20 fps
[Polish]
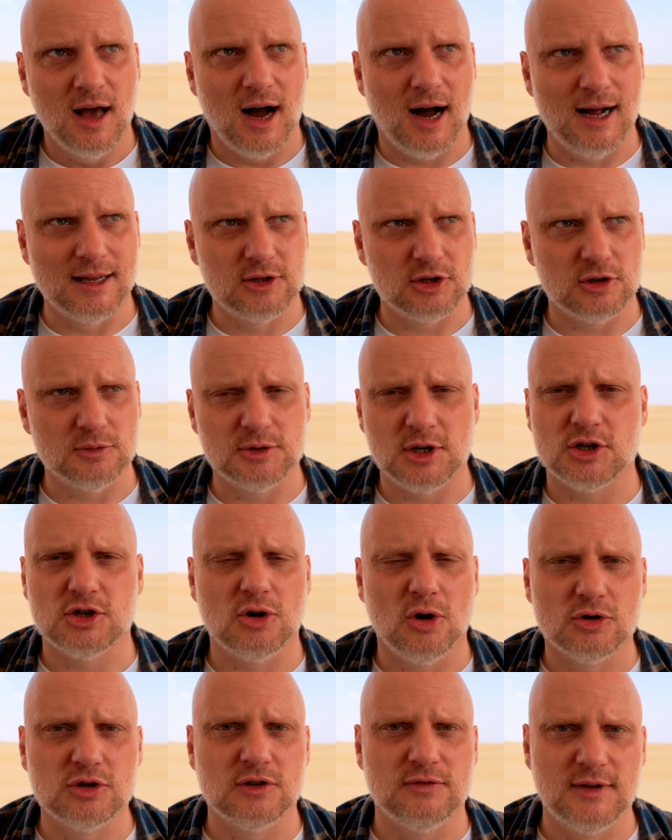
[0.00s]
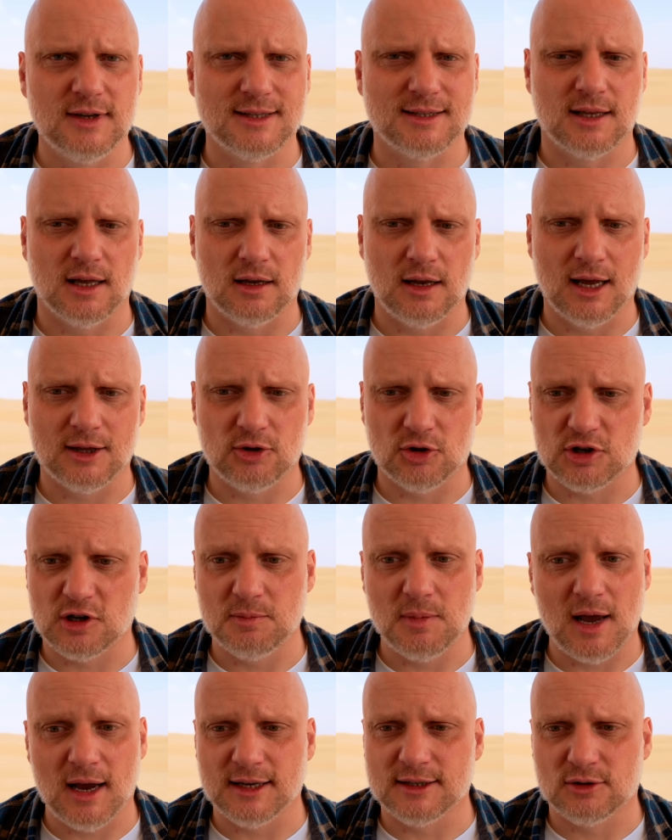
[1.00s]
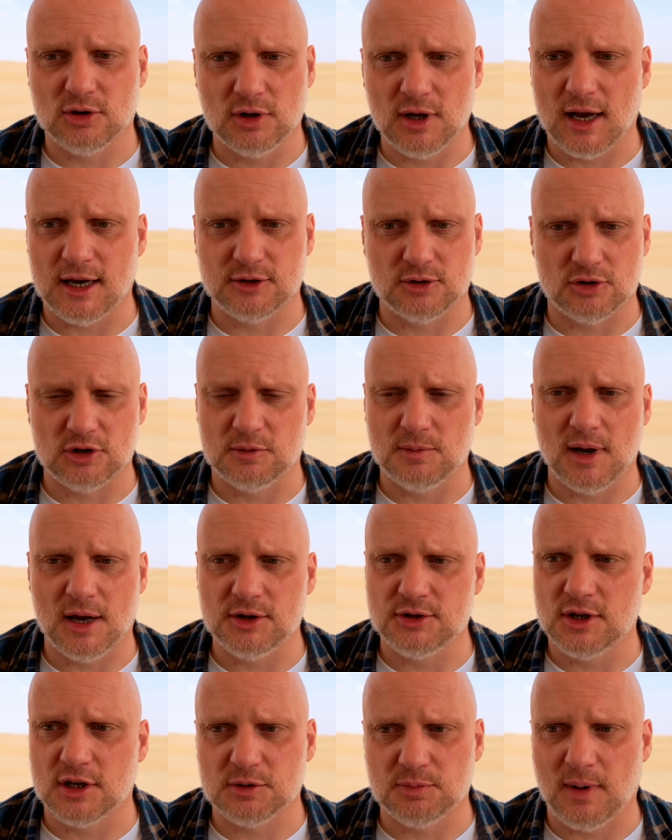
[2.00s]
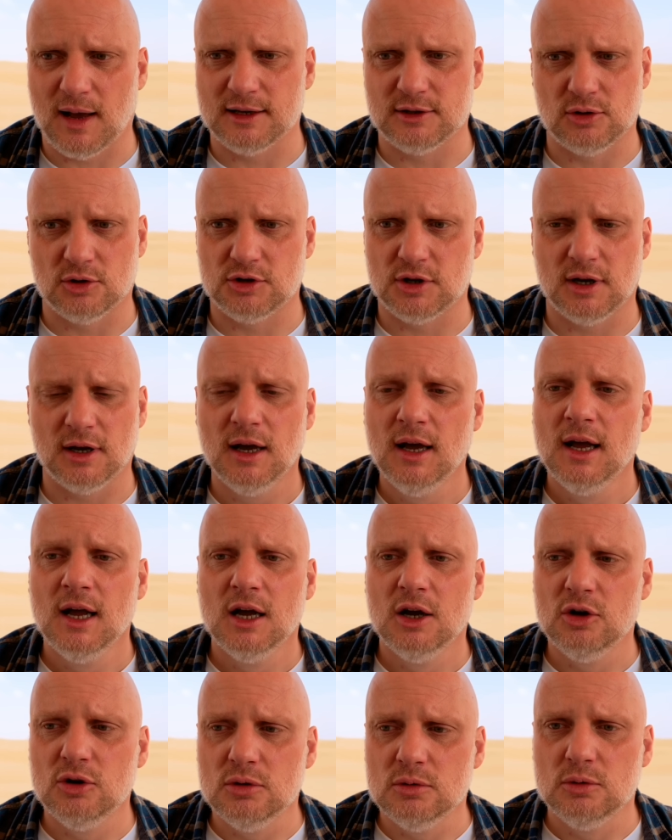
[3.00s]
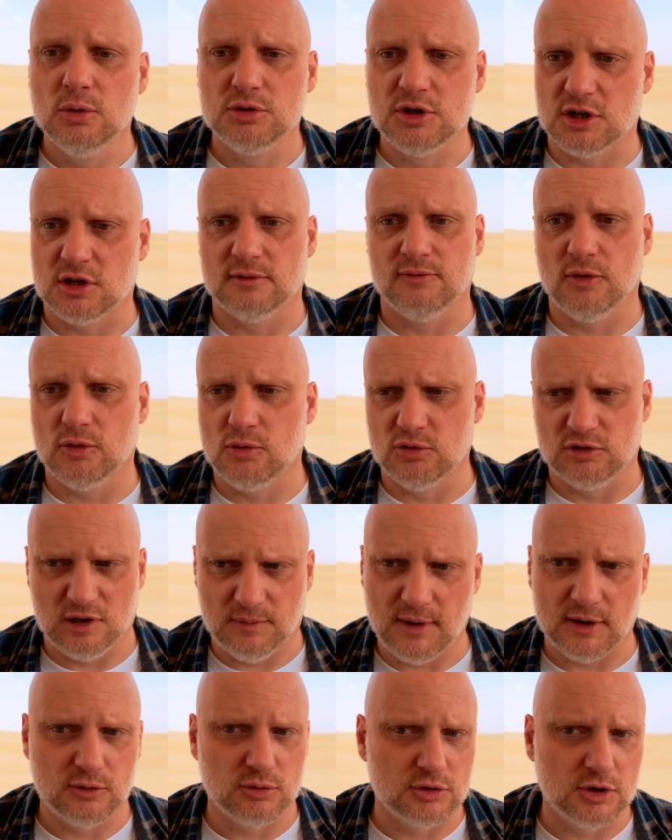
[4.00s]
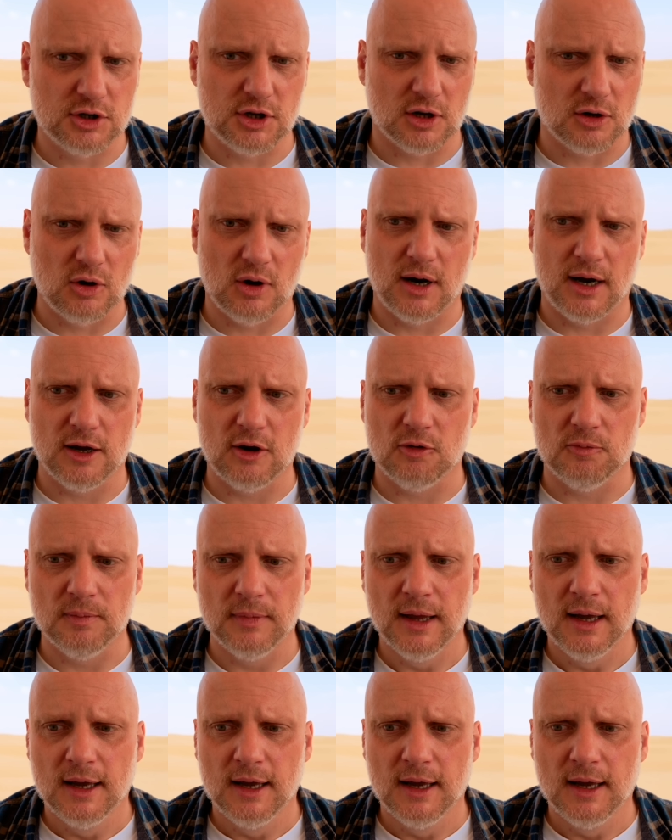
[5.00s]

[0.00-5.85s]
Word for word: ale to są rzeczy oczywiste, nie? to, że miałeś co jeść, to, że miałeś gdzie spać, to, że ludzie są wokół ciebie, którzy cię kochają.